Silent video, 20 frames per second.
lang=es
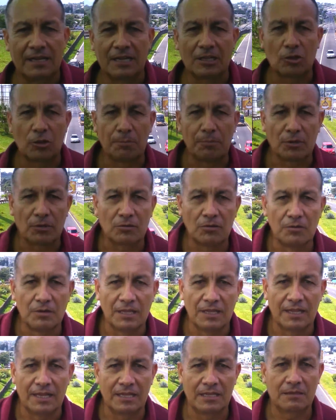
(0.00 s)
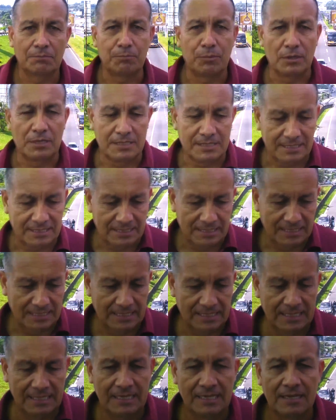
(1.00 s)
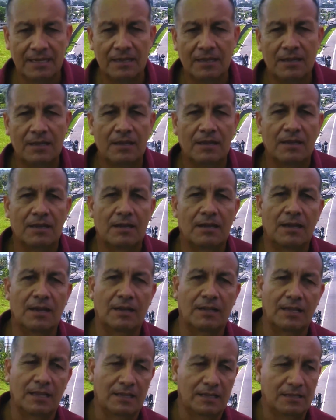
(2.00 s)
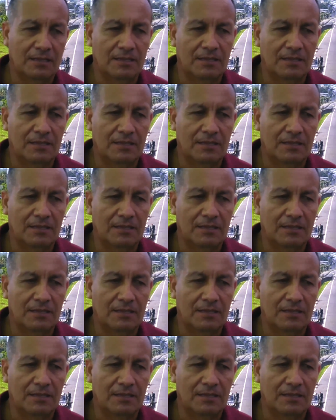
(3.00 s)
en esta oportunidad, pues el que